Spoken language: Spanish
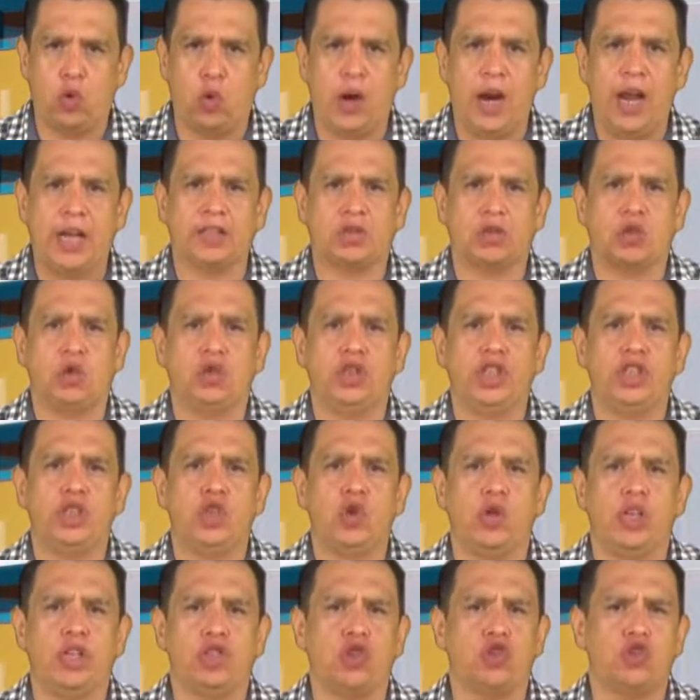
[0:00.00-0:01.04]
con las
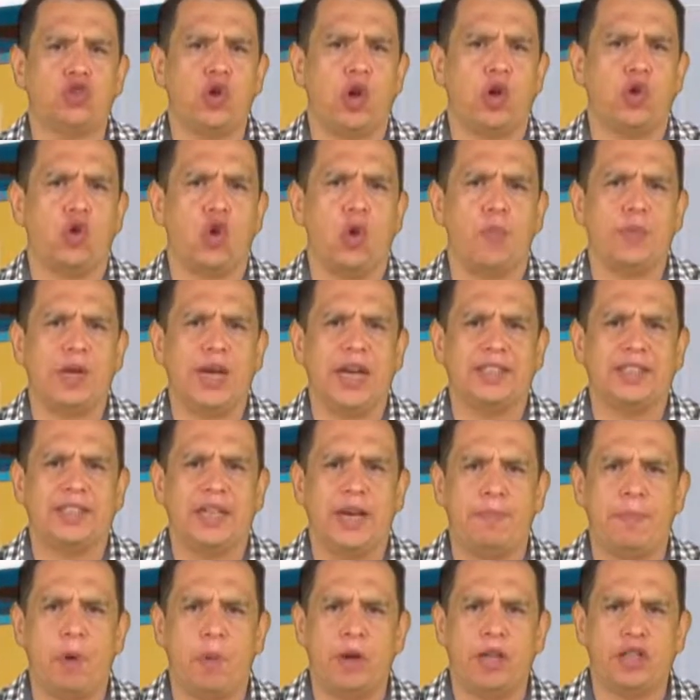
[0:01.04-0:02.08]
condiciones socioeconómicas de
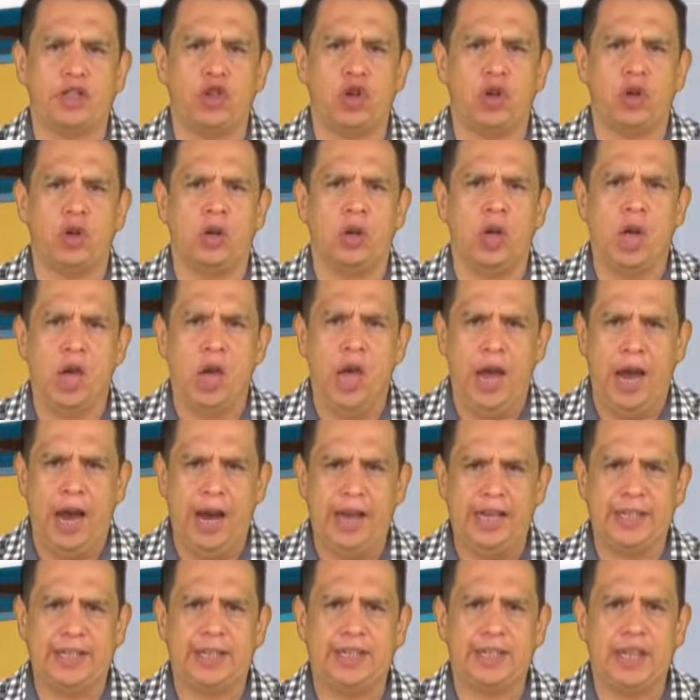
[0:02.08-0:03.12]
la población.
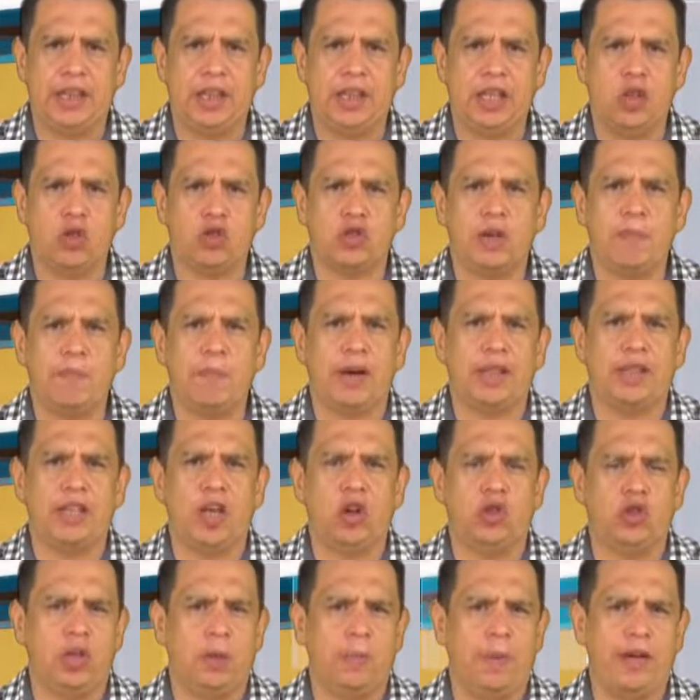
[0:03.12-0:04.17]
En ese sentido, se
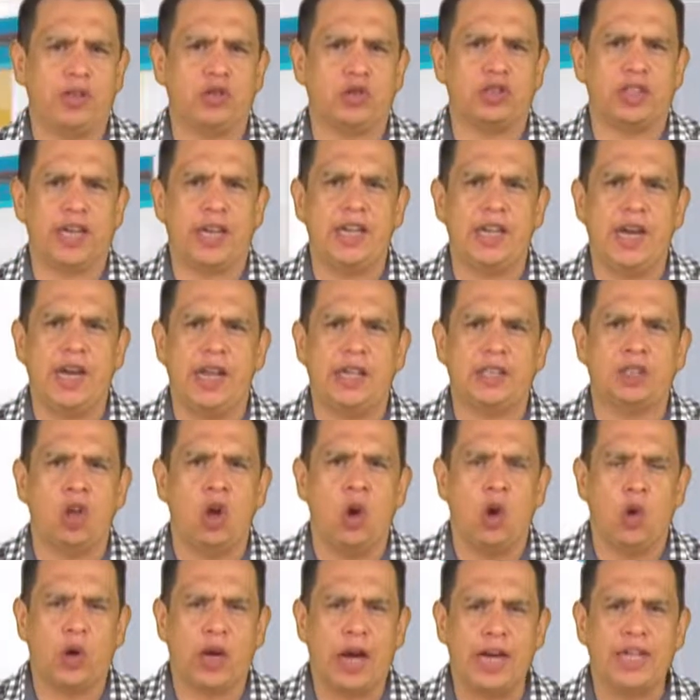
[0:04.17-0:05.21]
impartieron diversos talleres
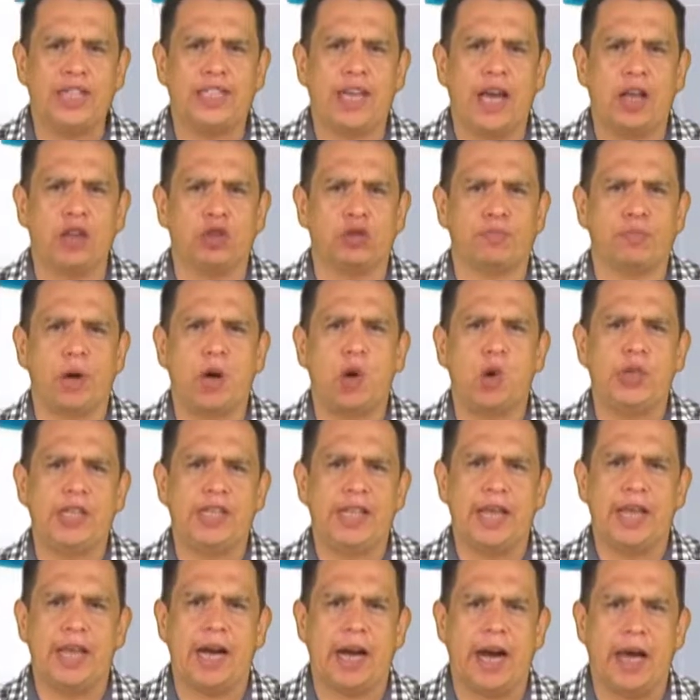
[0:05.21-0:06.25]
organizados por la
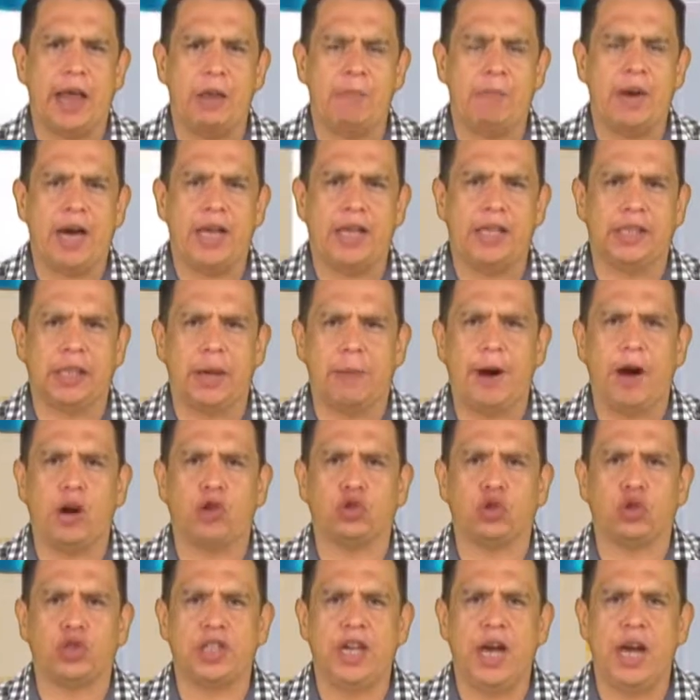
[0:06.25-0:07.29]
Unidad Académica de
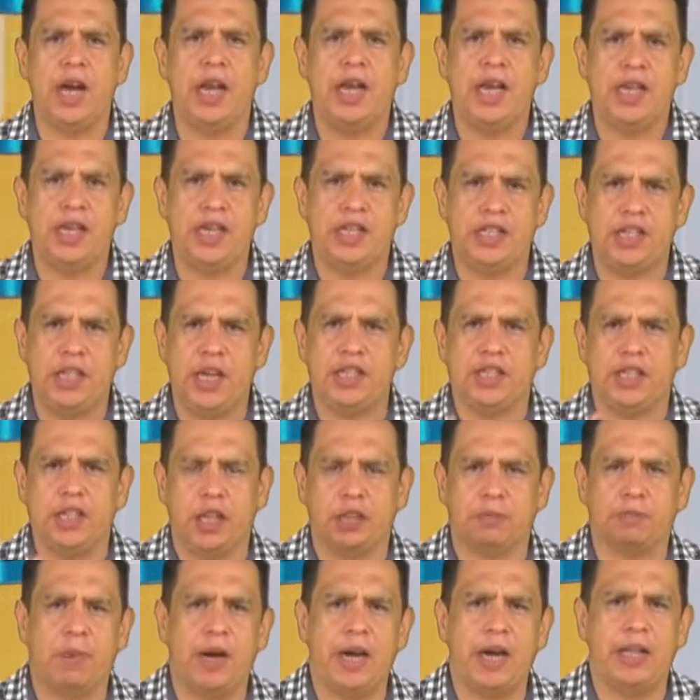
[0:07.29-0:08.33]
Trabajo Social y
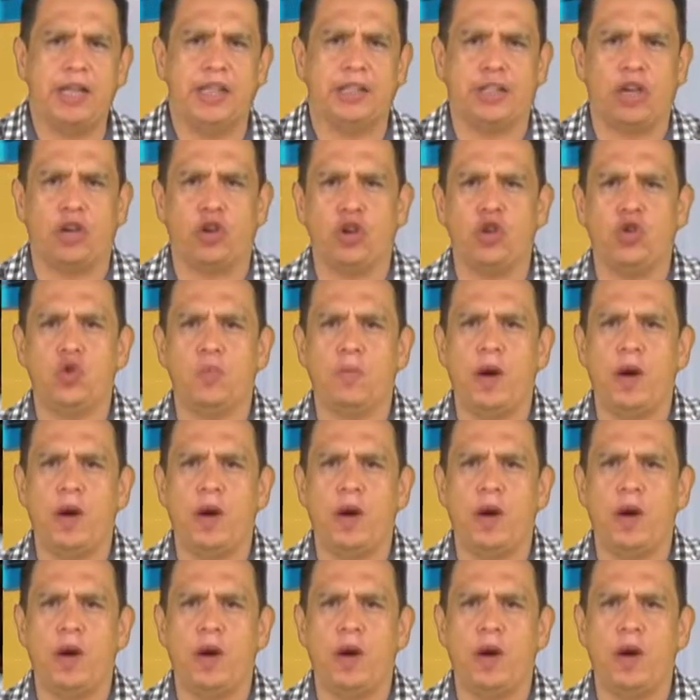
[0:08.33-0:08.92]
Ciencias para el Desarrollo